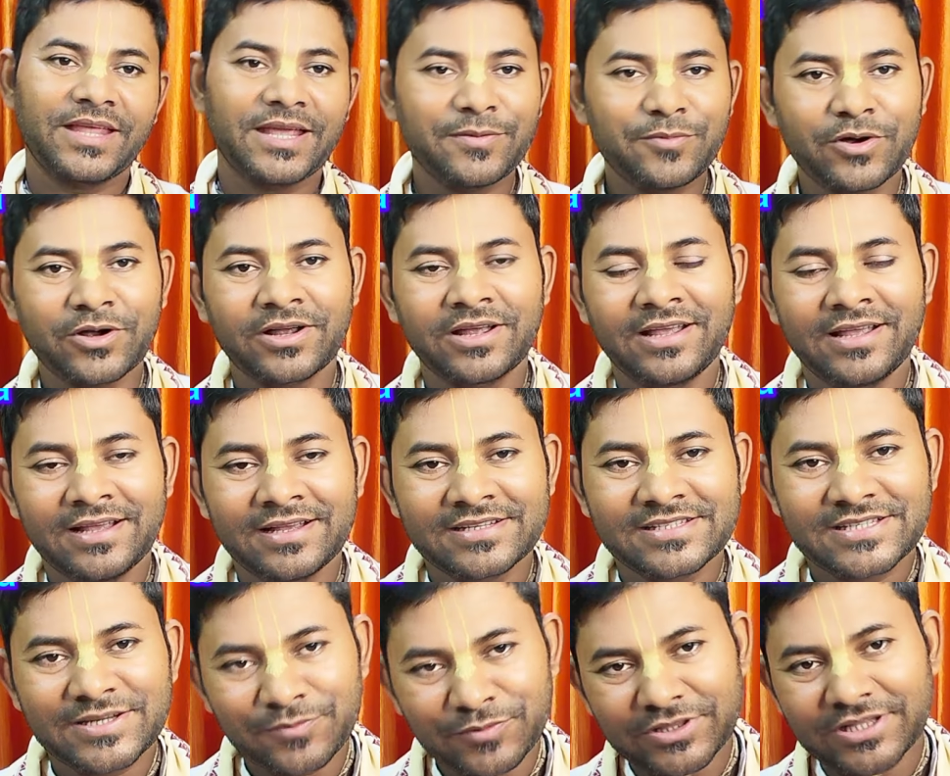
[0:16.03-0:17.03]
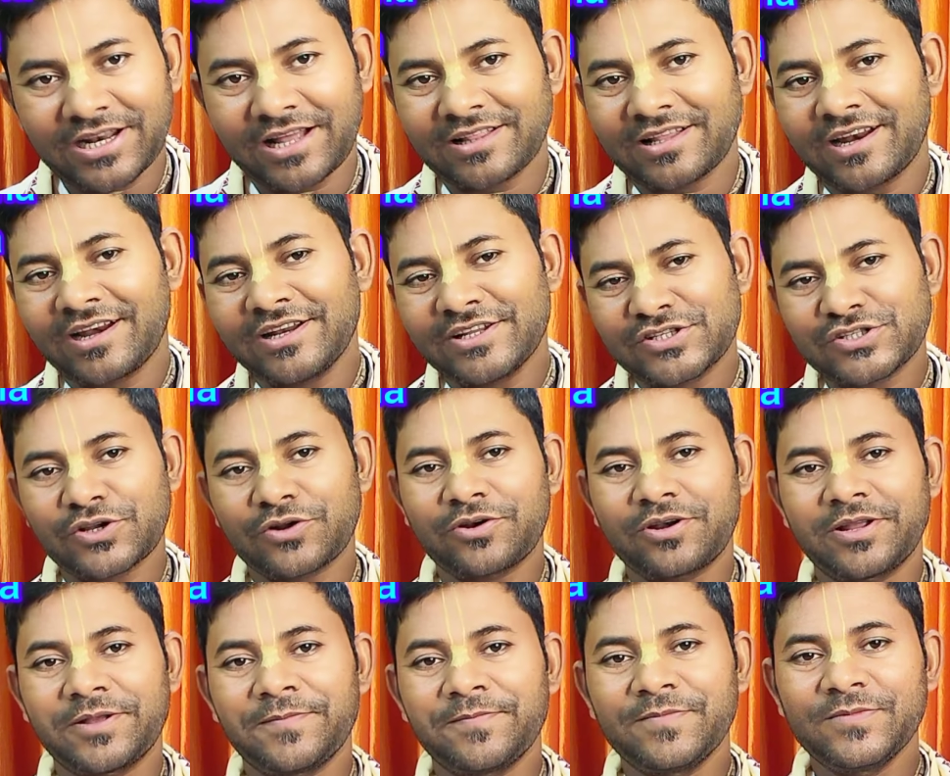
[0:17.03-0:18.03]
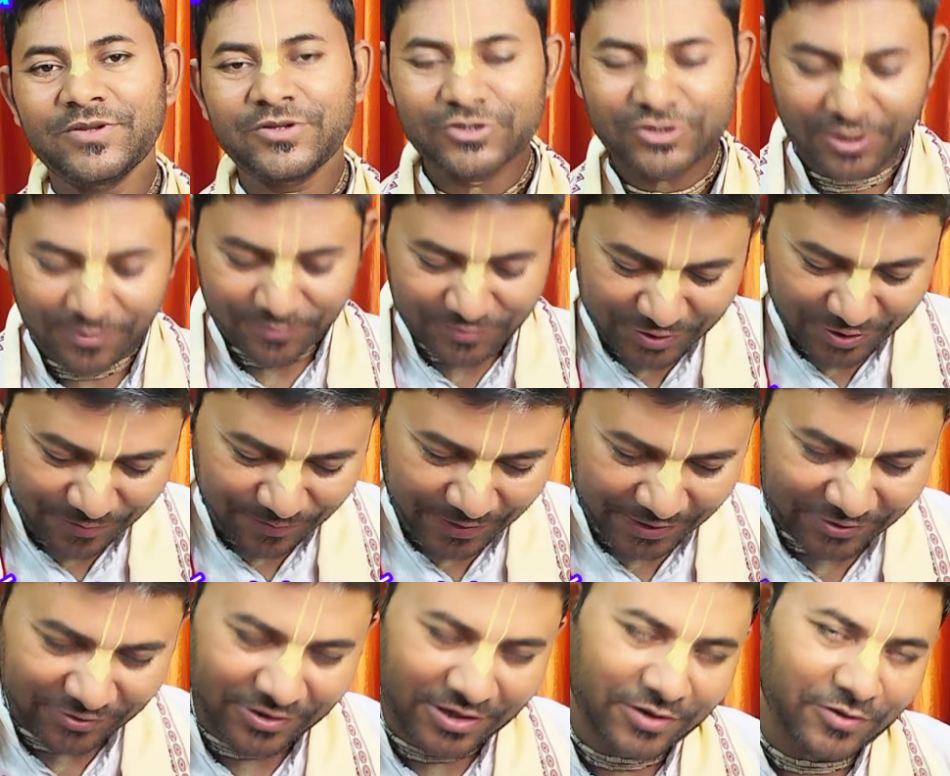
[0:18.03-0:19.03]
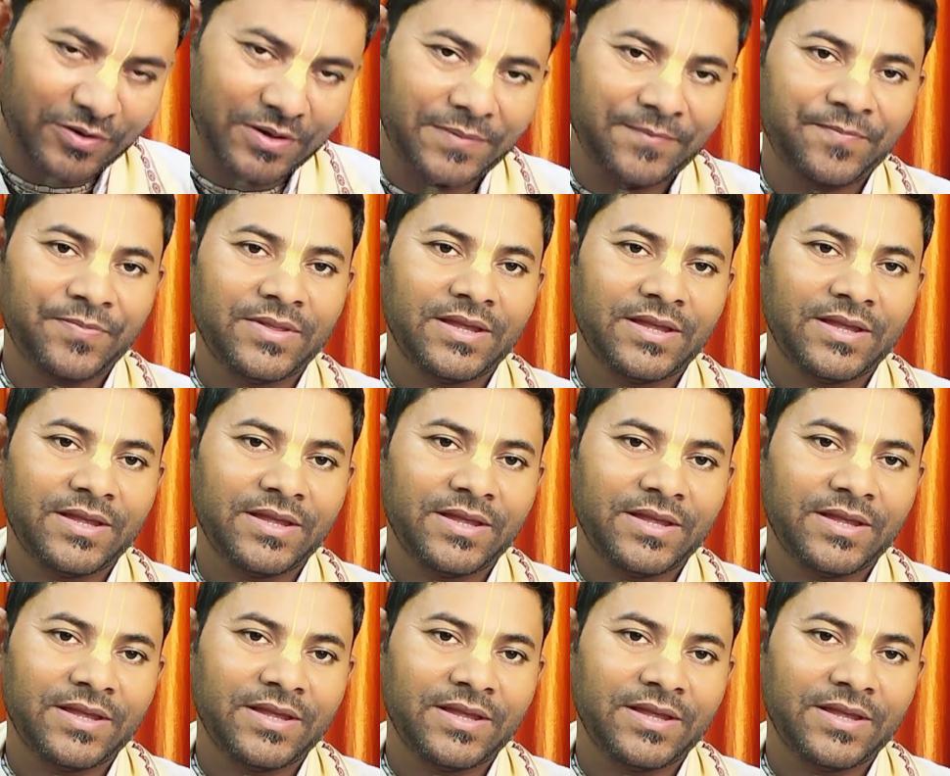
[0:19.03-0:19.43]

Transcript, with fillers: এবং শ্রীমতী রাধারানীর চরণে সবসময় প্রার্থনা করি